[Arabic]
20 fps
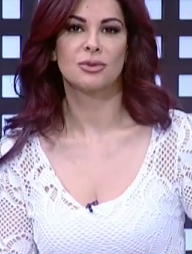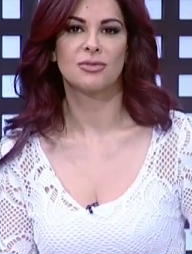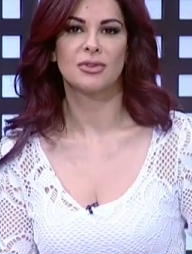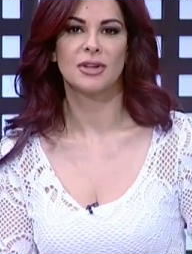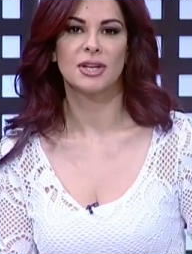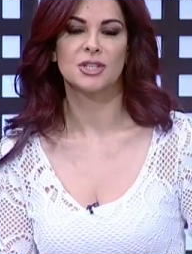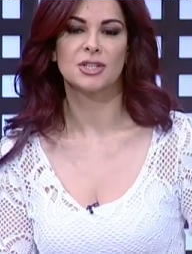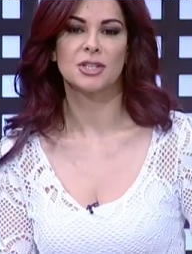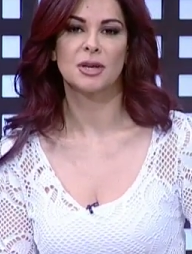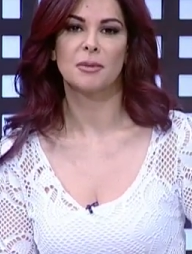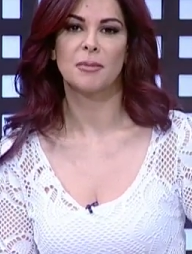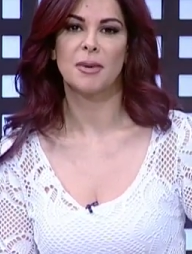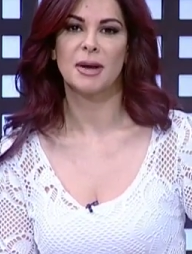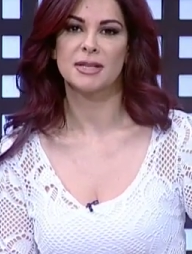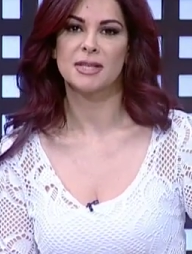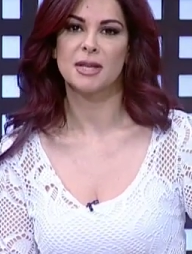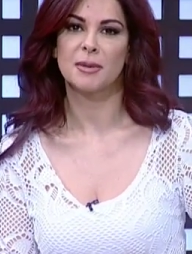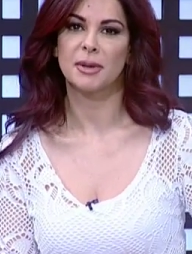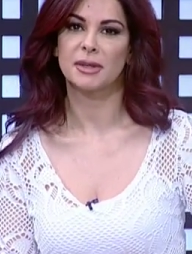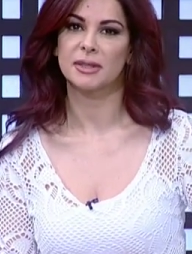آه، الفالج طبيب
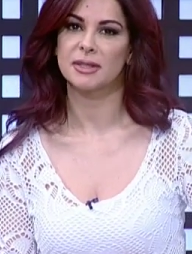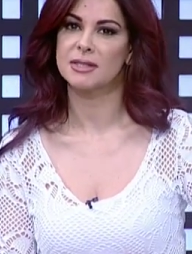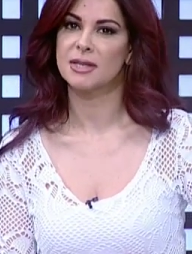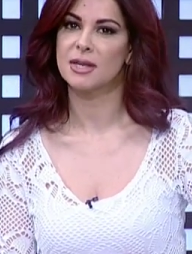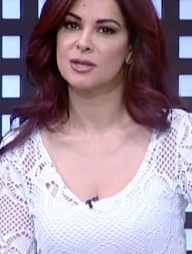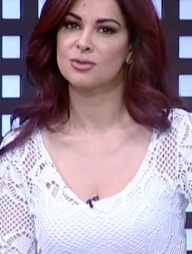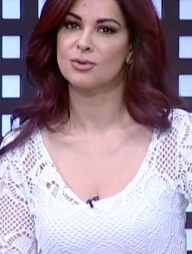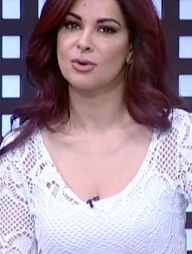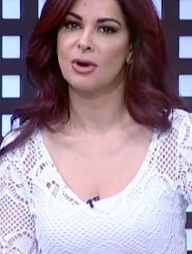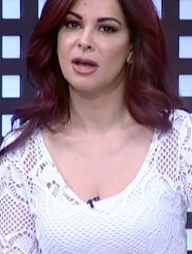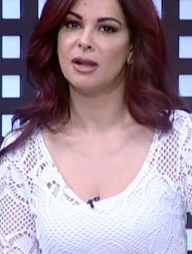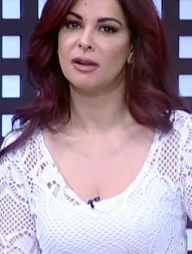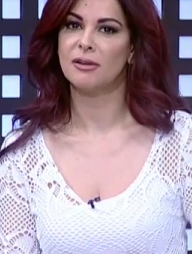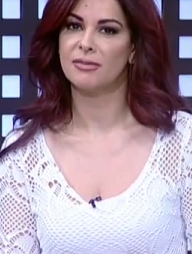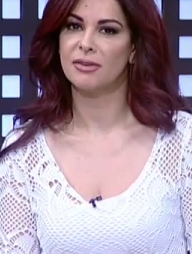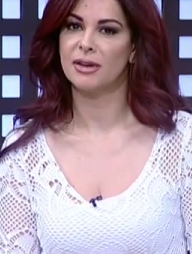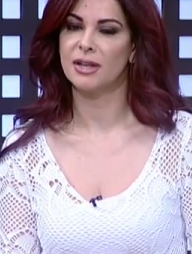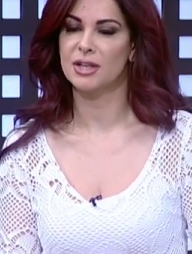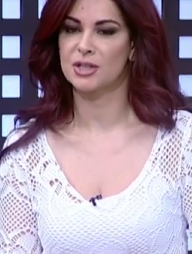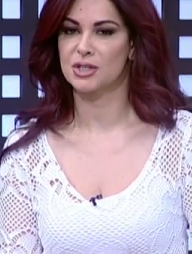اعصاب اختصاصه
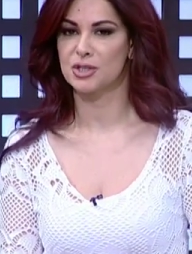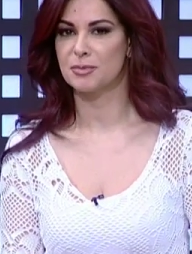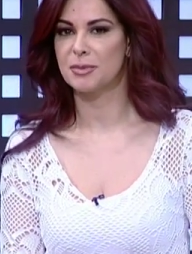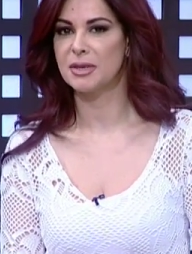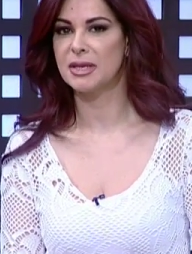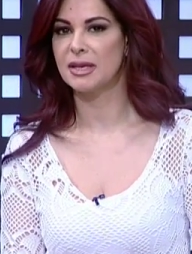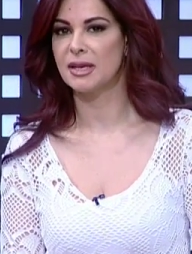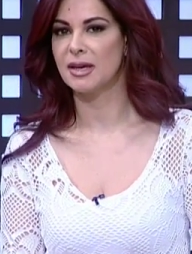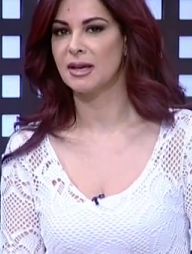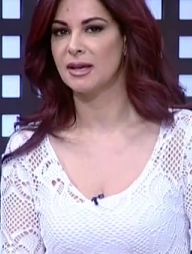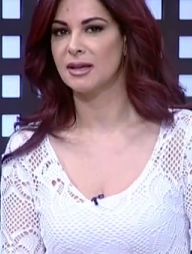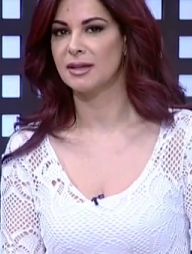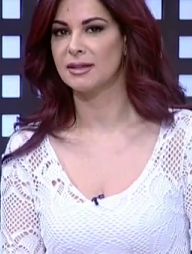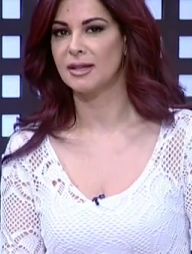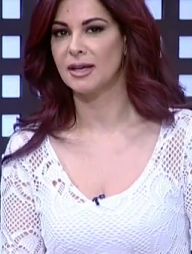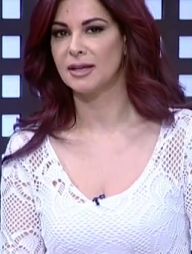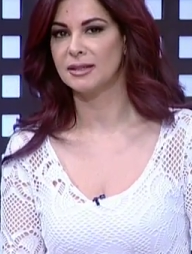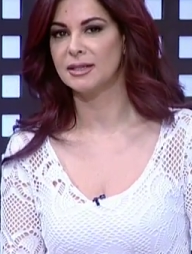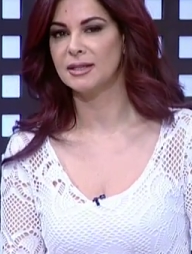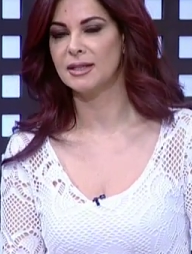الفالج
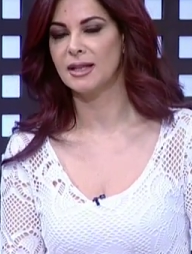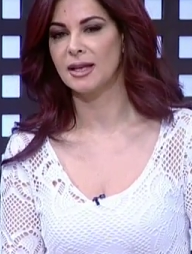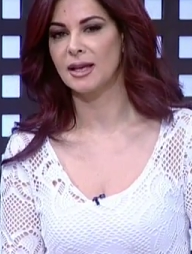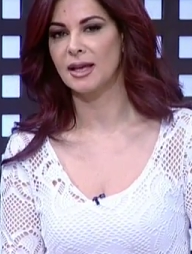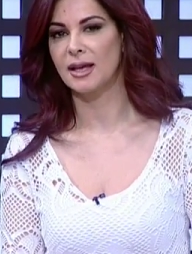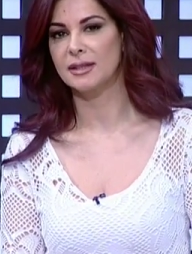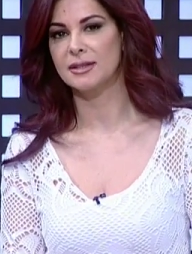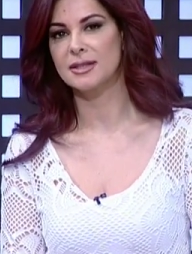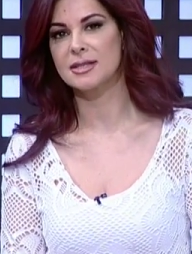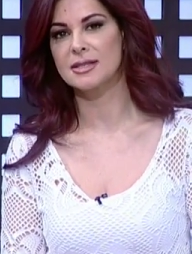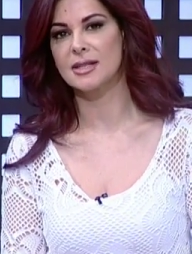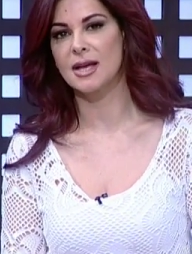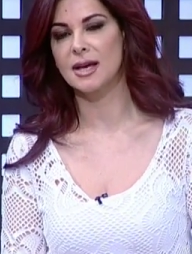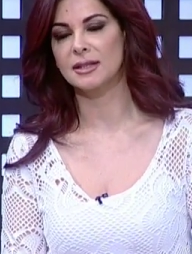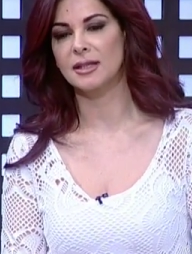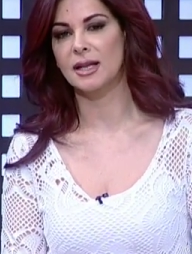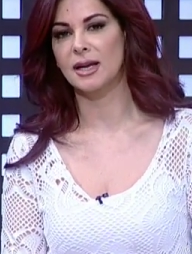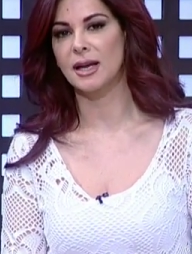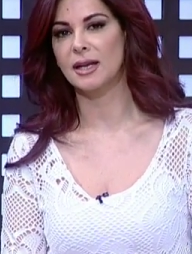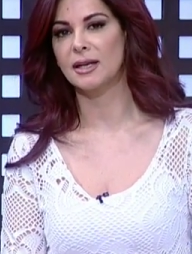بالتحديد ليحدثنا
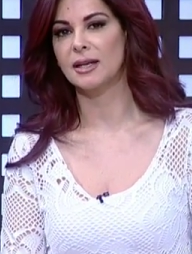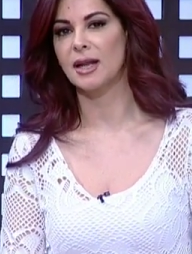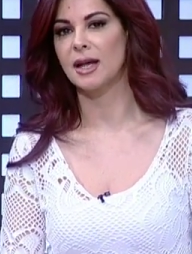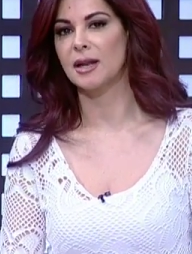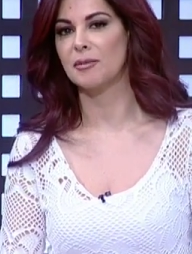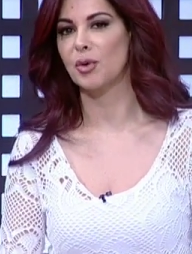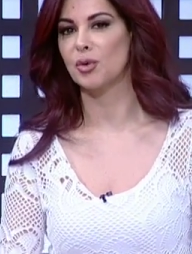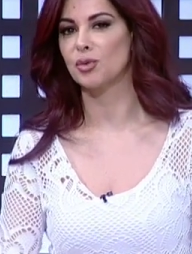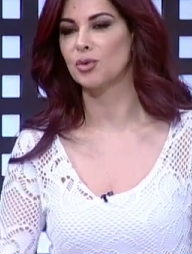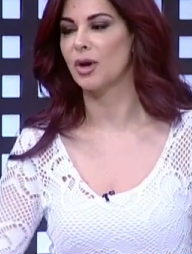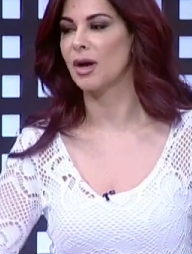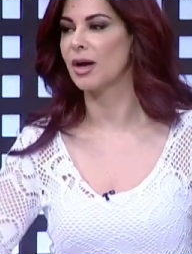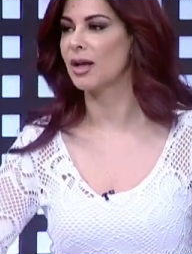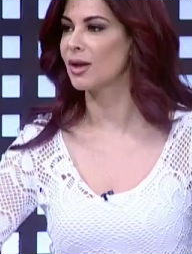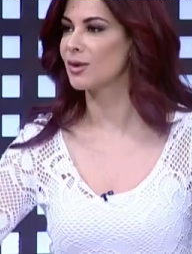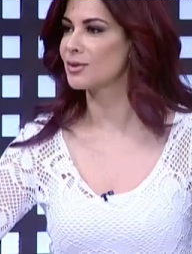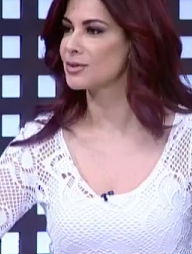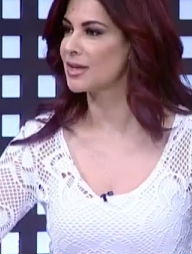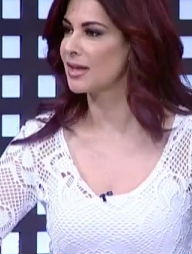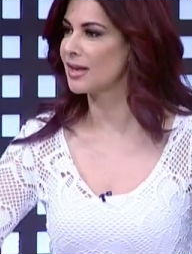اكثر عن هالموضوع
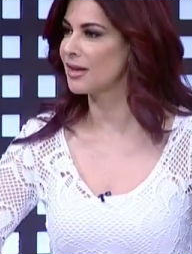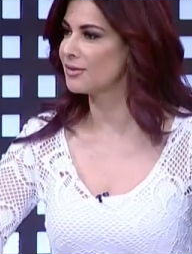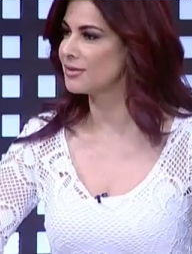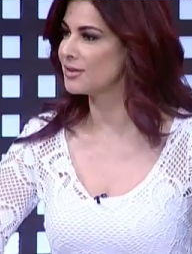اهلا وسهلا